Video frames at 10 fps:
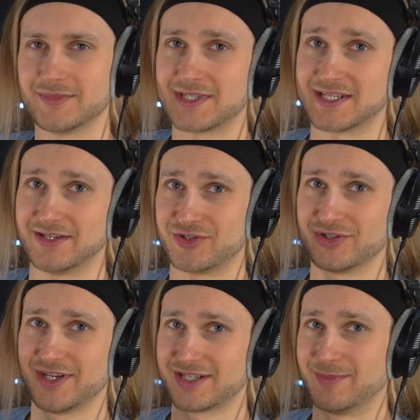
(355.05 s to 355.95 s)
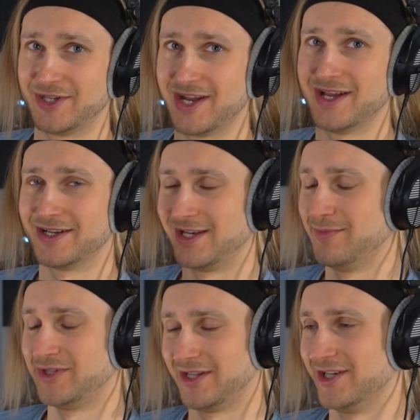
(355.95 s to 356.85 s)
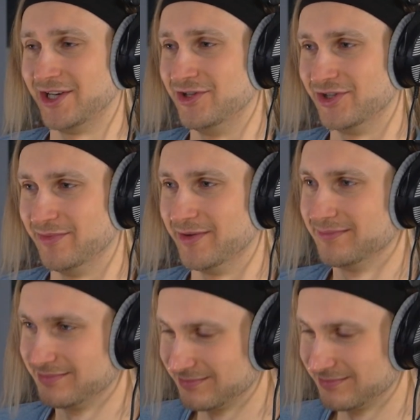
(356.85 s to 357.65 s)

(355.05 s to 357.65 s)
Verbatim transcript: сказал человек, смотря клип с 3D-женщинами.